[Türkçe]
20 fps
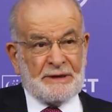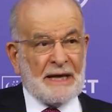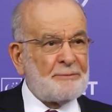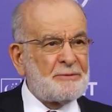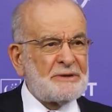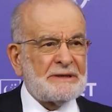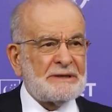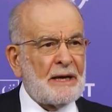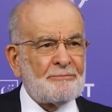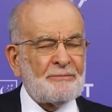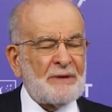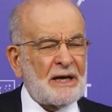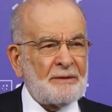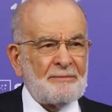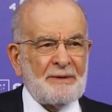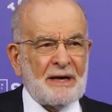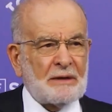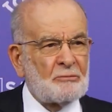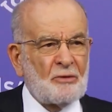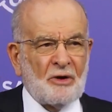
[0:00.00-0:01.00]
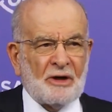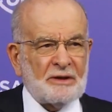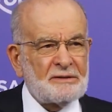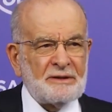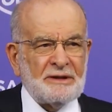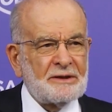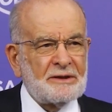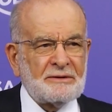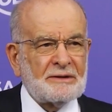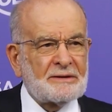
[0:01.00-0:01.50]
deminden beri ben
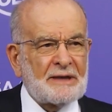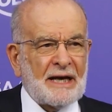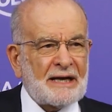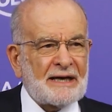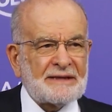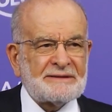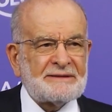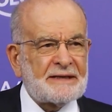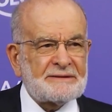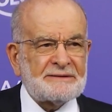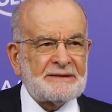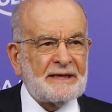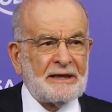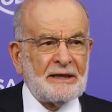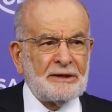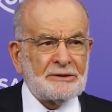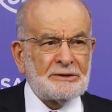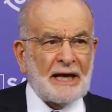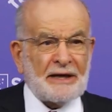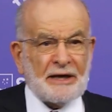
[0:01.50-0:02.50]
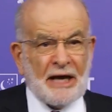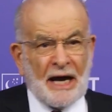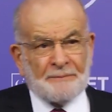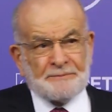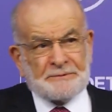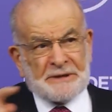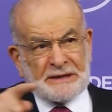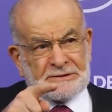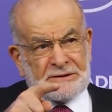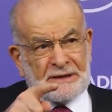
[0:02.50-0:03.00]
iktidara seslenirken
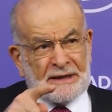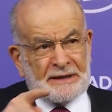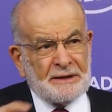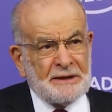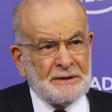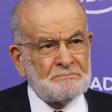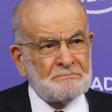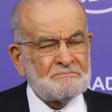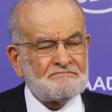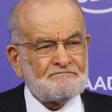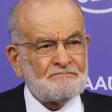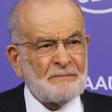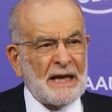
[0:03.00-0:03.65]
hep seslendim.